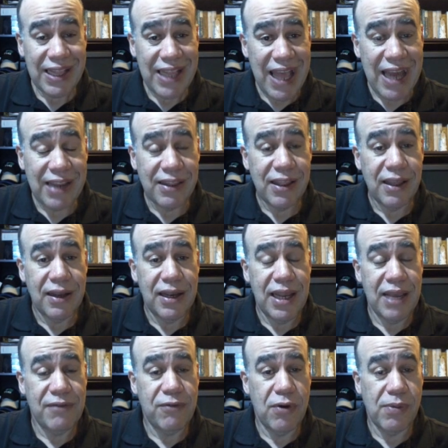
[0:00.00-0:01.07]
tarde,
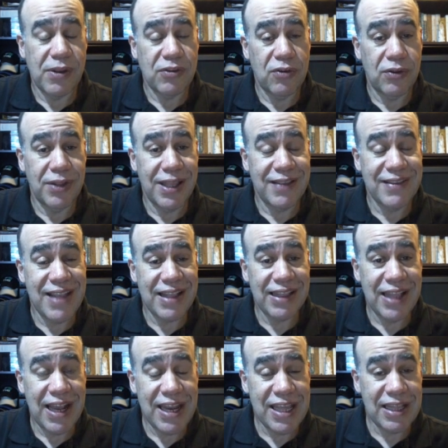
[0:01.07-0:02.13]
la información de
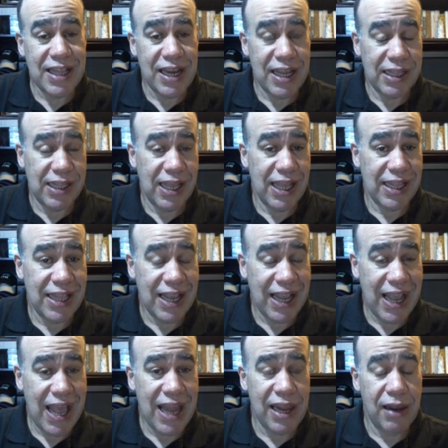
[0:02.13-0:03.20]
Santanita en la etiqueta
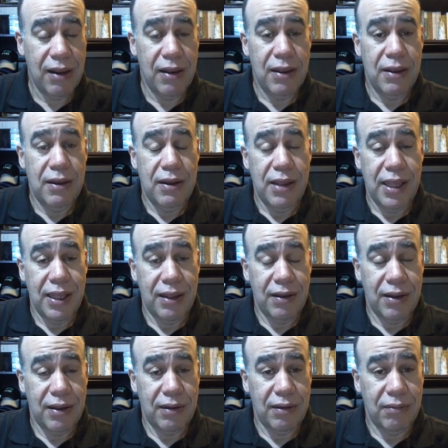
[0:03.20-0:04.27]
CAL.
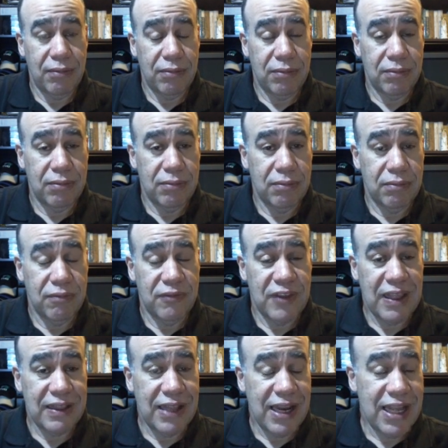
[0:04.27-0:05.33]
En
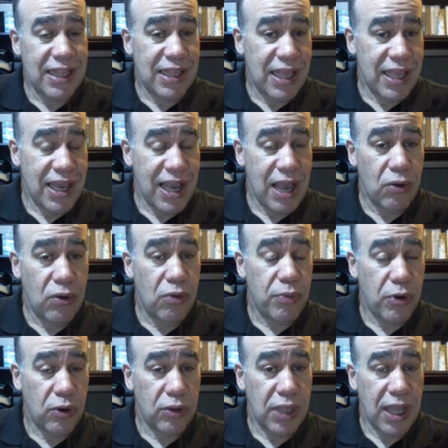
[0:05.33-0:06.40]
Santanita y en Acuedo
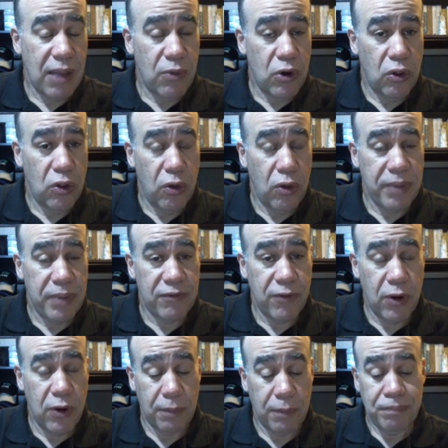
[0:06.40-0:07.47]
pronosticamos los dos Pick
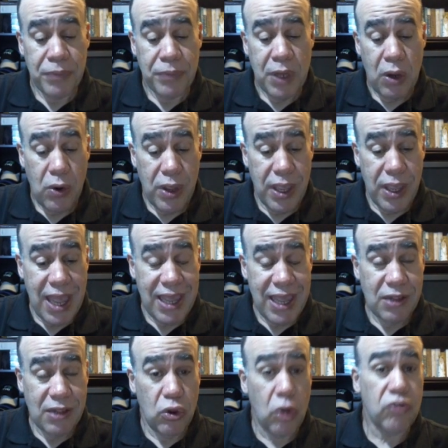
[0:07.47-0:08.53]
Four. Hoy
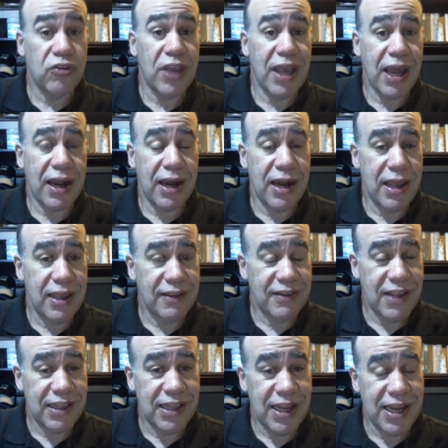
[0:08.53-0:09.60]
hay 12 carreras en
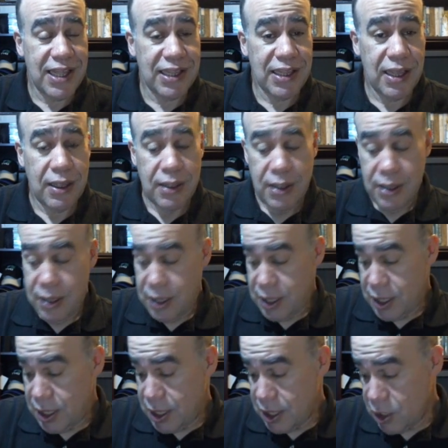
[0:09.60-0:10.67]
Santa Anita
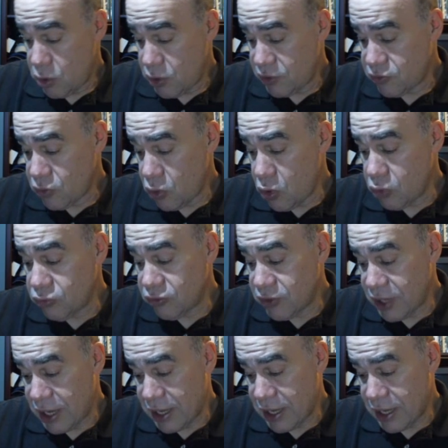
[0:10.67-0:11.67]
y creo que son 11 las